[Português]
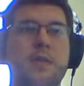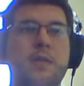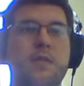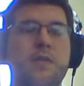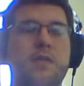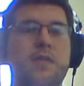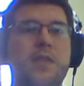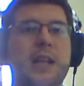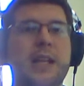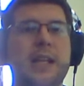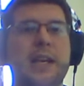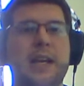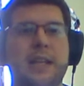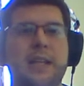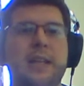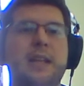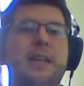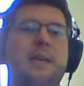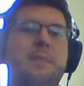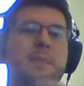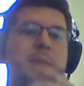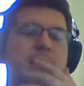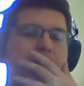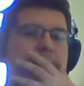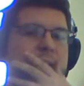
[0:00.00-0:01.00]
Fala
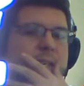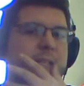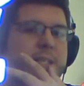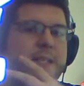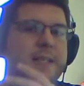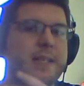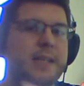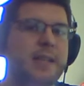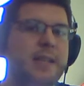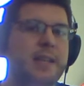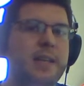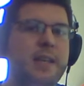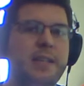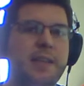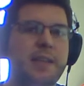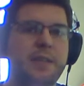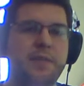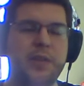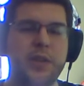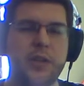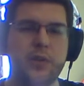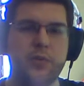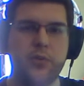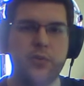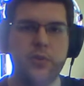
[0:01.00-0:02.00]
galera, beleza? Aqui quem tá
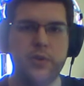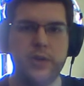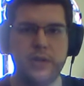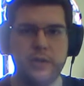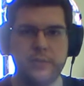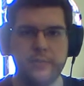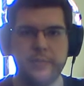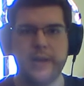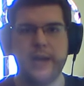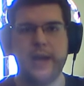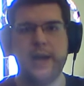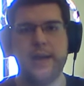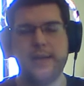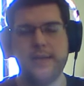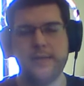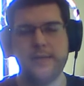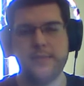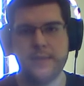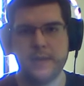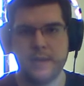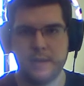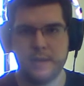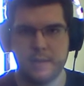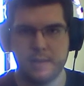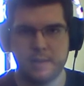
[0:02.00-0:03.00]
falando é Ronin BR.
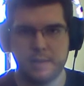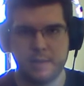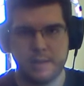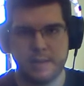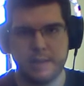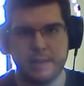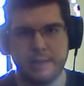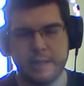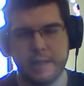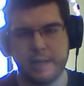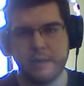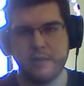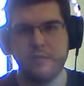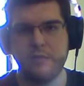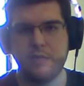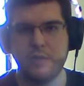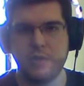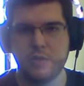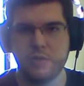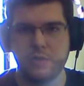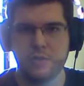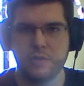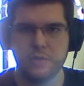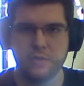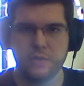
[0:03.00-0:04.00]
Galera, no
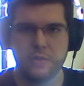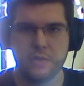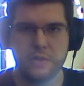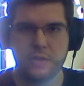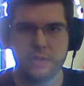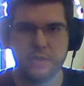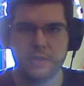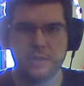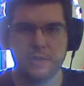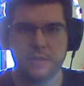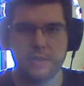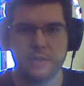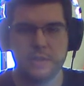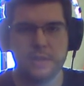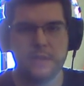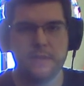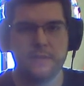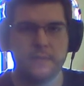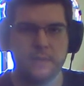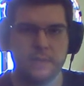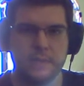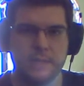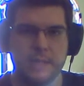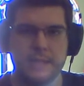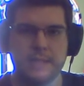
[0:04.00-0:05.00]
vídeo de hoje
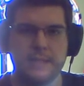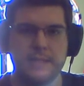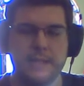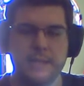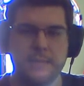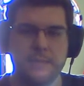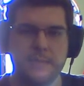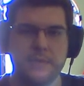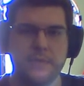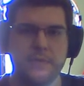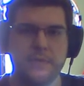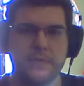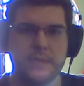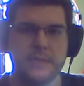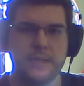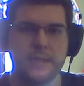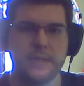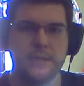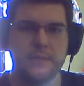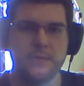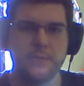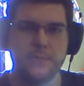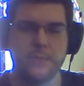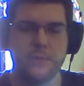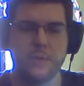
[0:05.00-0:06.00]
vou trazer para
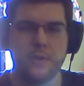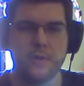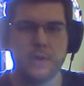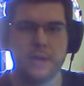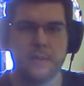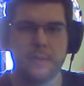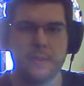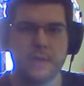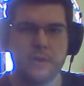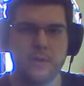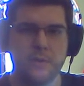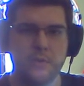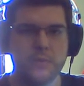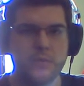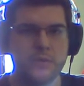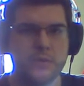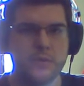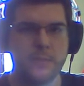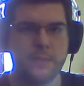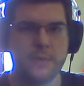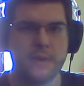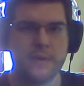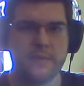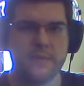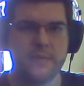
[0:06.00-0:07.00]
vocês o programa que eu
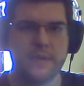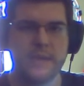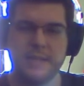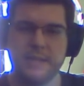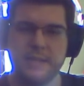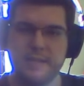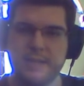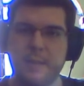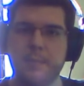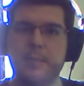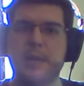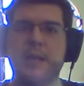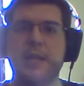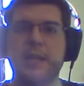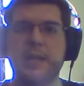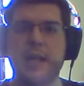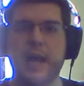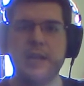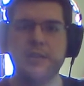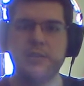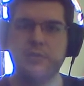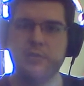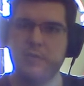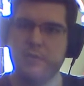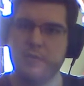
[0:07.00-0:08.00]
uso para ver a
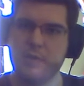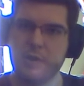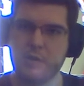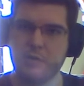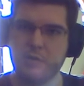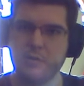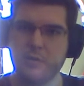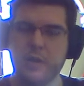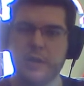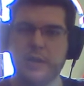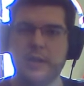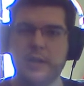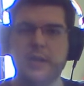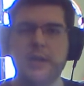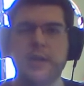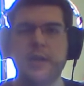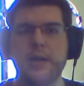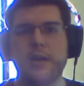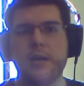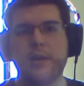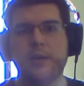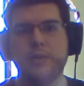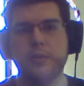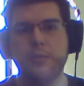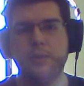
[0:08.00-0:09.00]
estabilidade do overclock
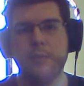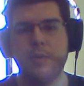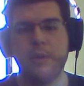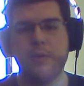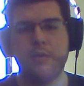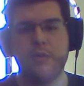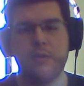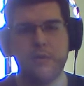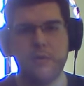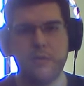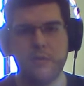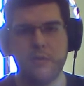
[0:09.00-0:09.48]
no meu